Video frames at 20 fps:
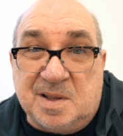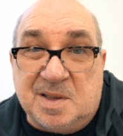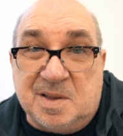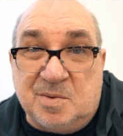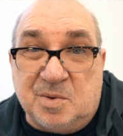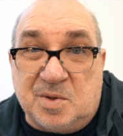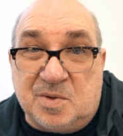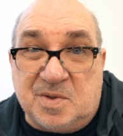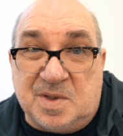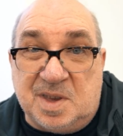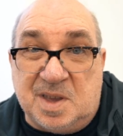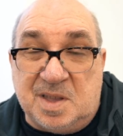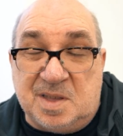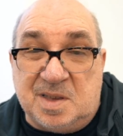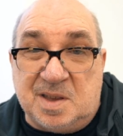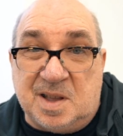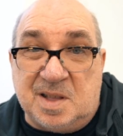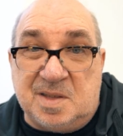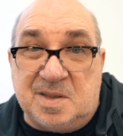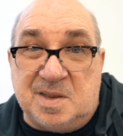И вот все
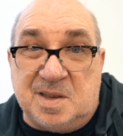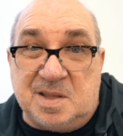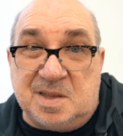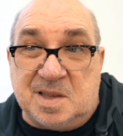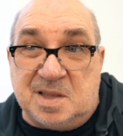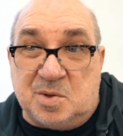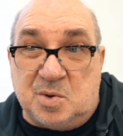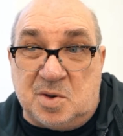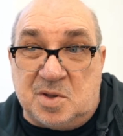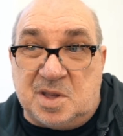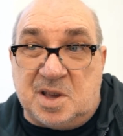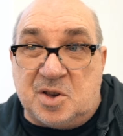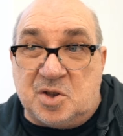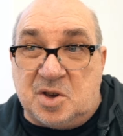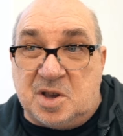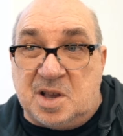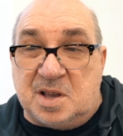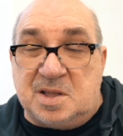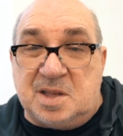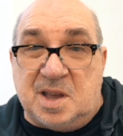эти оттенки, то есть
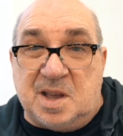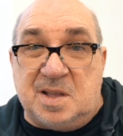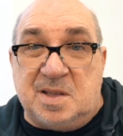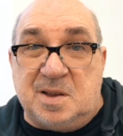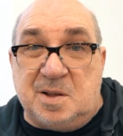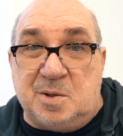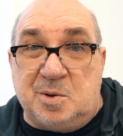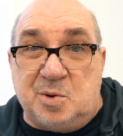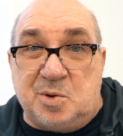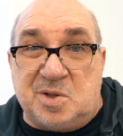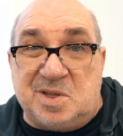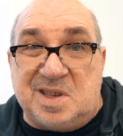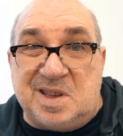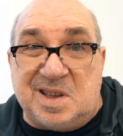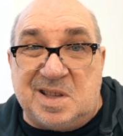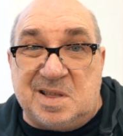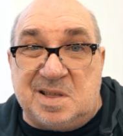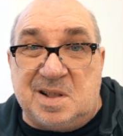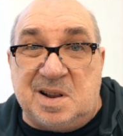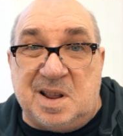даже когда я делаю
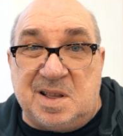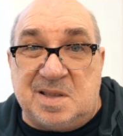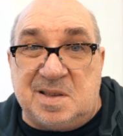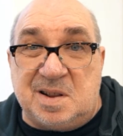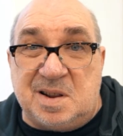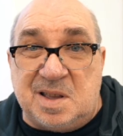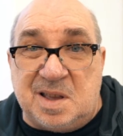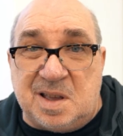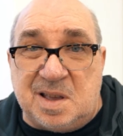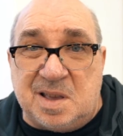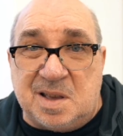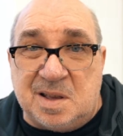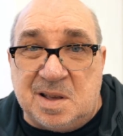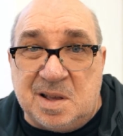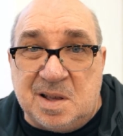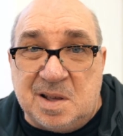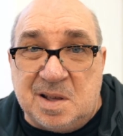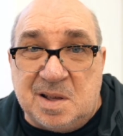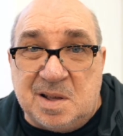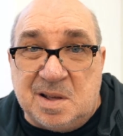темп для телеги,
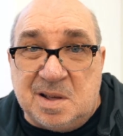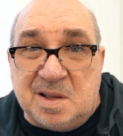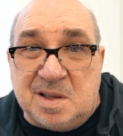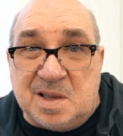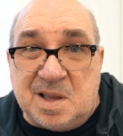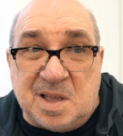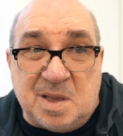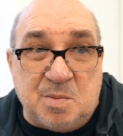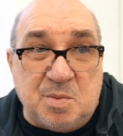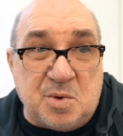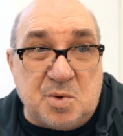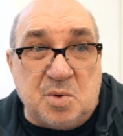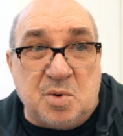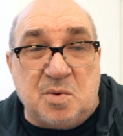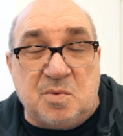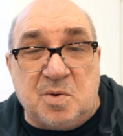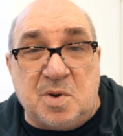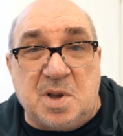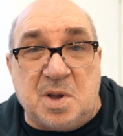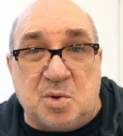я не беру
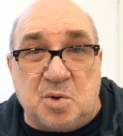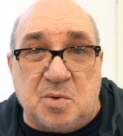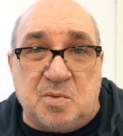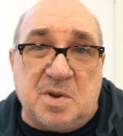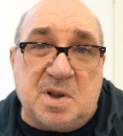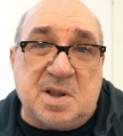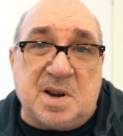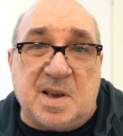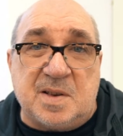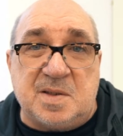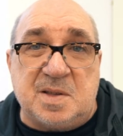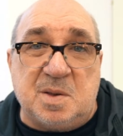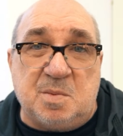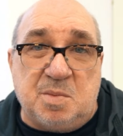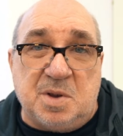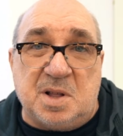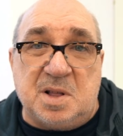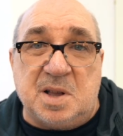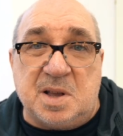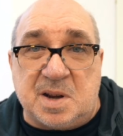его готовый, красный,
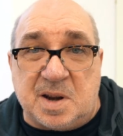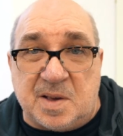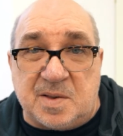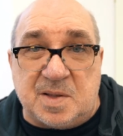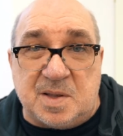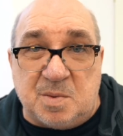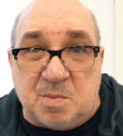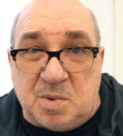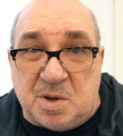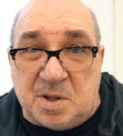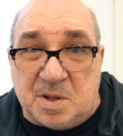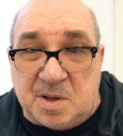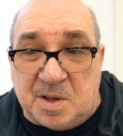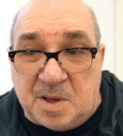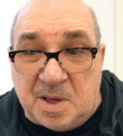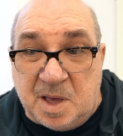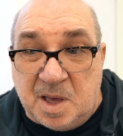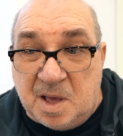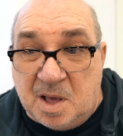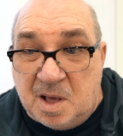белый, красный, белый,
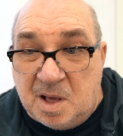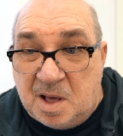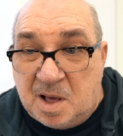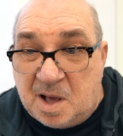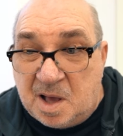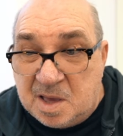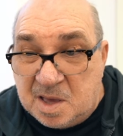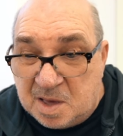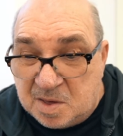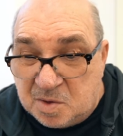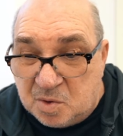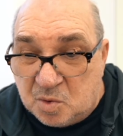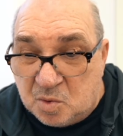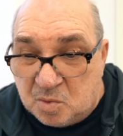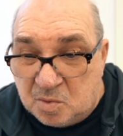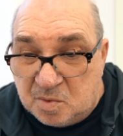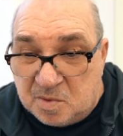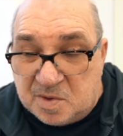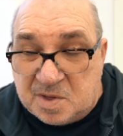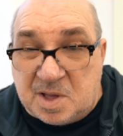а я
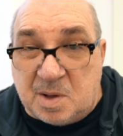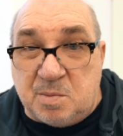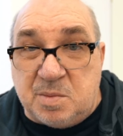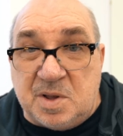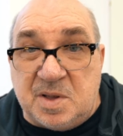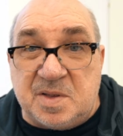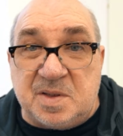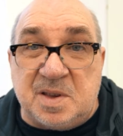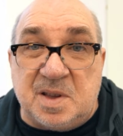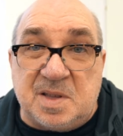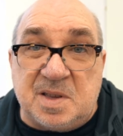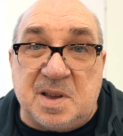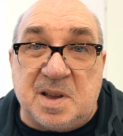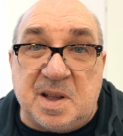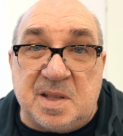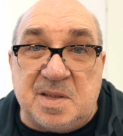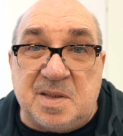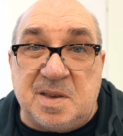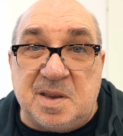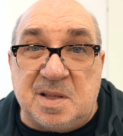сижу с таблицей этих
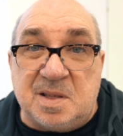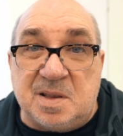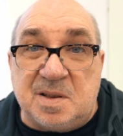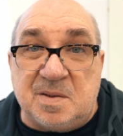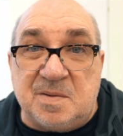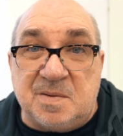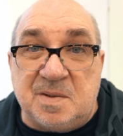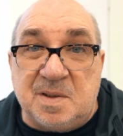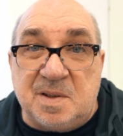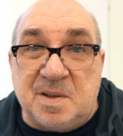оттенков